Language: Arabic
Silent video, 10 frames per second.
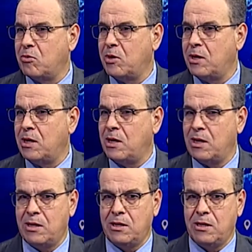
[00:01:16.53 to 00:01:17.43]

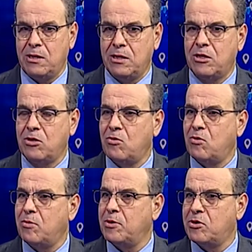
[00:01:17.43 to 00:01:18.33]

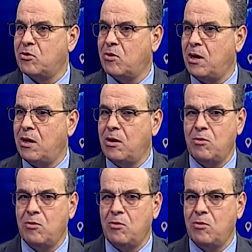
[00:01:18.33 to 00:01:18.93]
ويتطور بسرعة